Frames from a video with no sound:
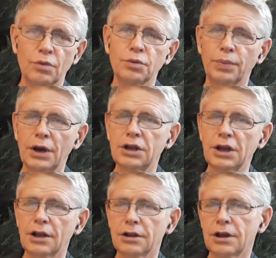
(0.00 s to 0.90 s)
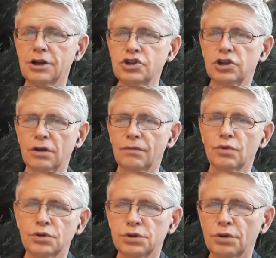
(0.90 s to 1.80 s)
Он прилетал лично в
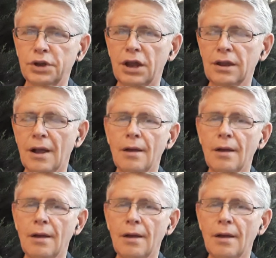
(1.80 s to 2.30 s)
Нур-Султан,